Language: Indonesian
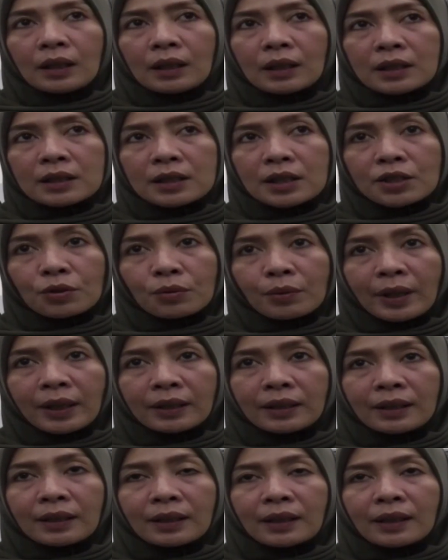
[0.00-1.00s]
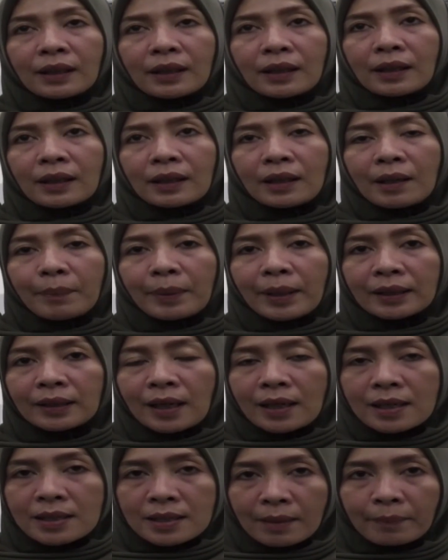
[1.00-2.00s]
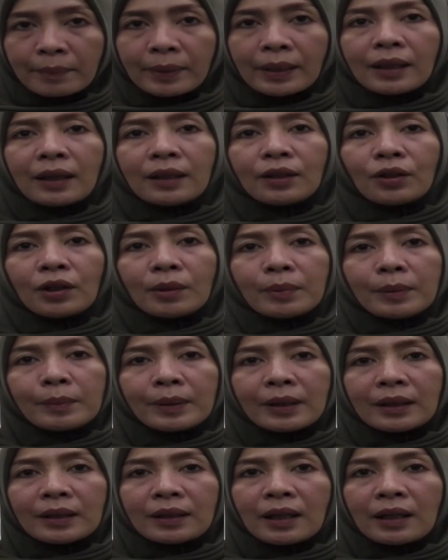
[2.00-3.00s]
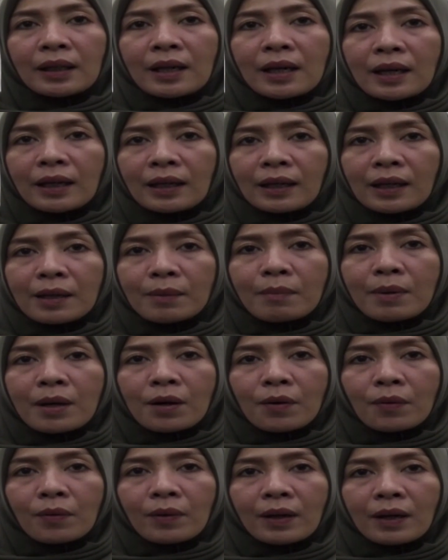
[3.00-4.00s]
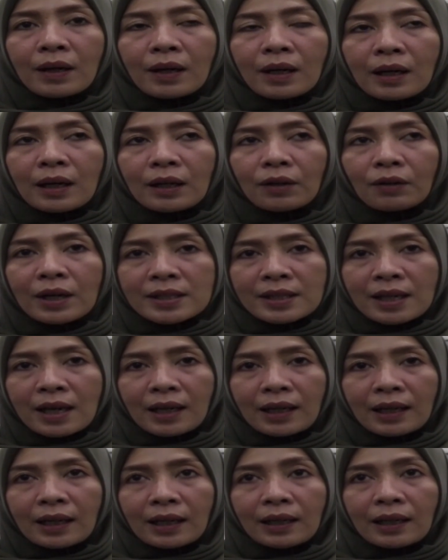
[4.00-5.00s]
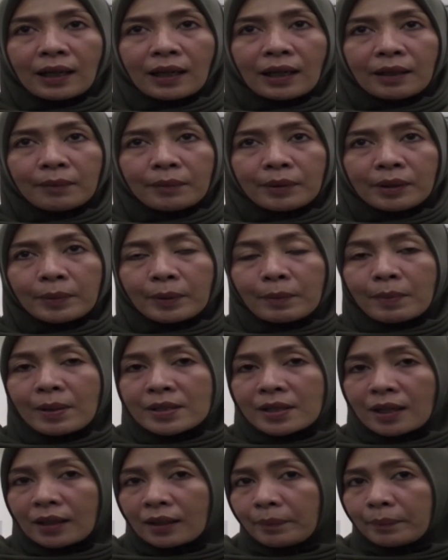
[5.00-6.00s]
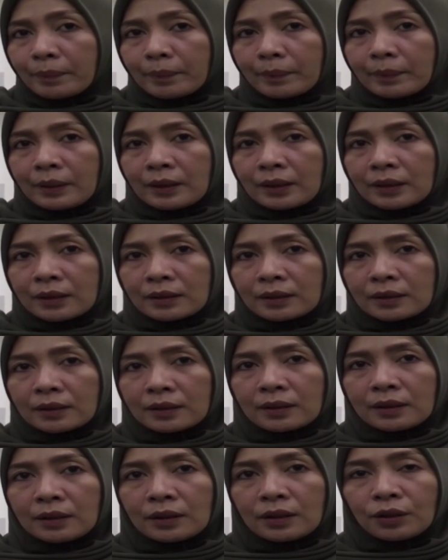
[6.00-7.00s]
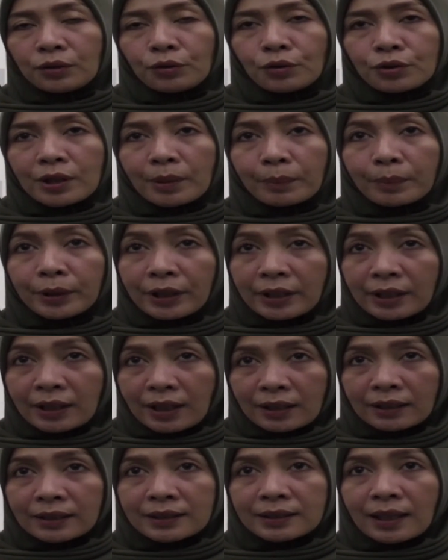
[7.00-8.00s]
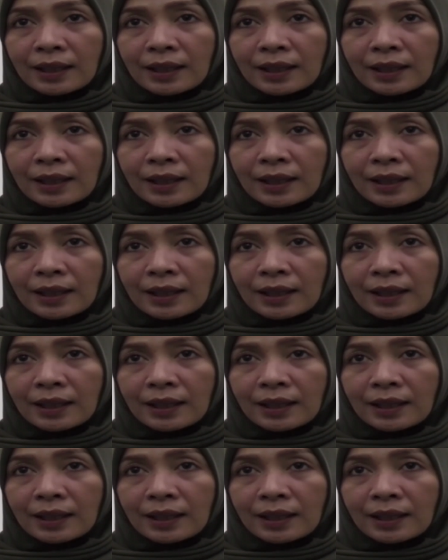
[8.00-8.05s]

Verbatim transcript: Eh, sesuai dengan apa yang telah disampaikan oleh pemerintah daerah bahwa alokasi anggaran akan lebih berbanyak di, perusahaan pendidikan